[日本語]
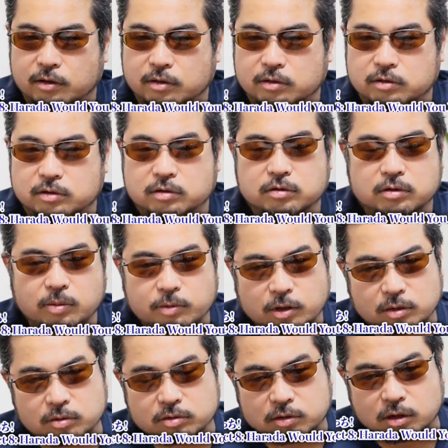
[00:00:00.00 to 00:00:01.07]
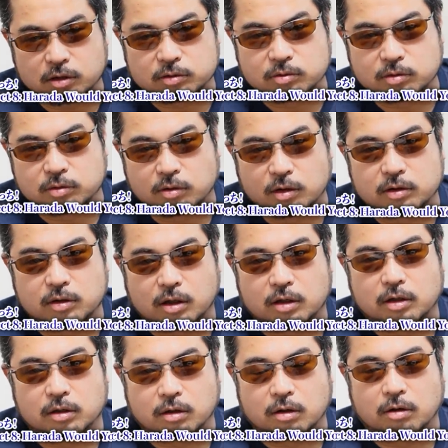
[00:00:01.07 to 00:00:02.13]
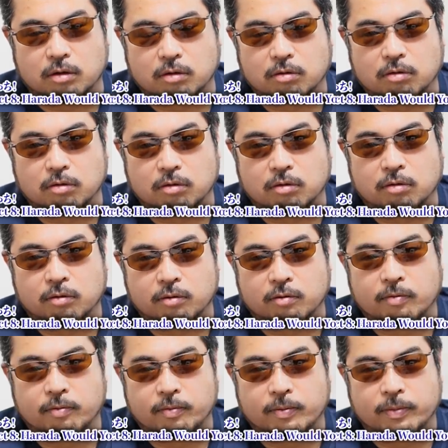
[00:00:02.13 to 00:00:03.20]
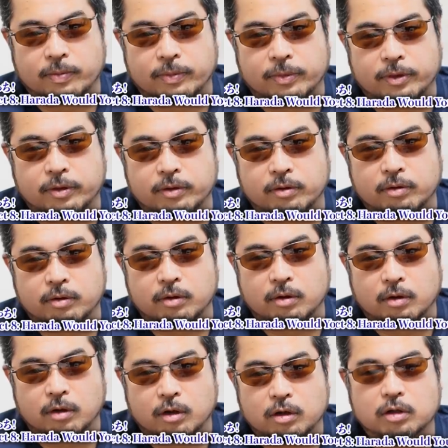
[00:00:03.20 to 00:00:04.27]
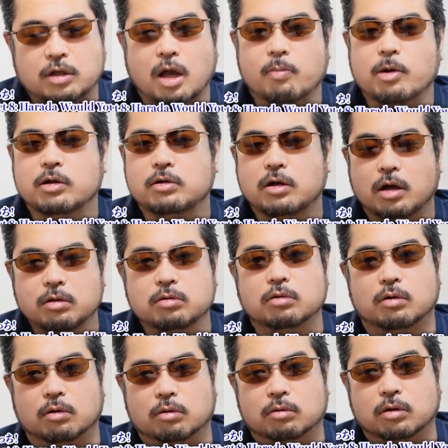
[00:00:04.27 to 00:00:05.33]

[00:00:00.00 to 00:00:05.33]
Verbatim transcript: うん、なので作ってみたいとしたらストリートファイターかな。うん、なるほど。いやたまにあんのよ。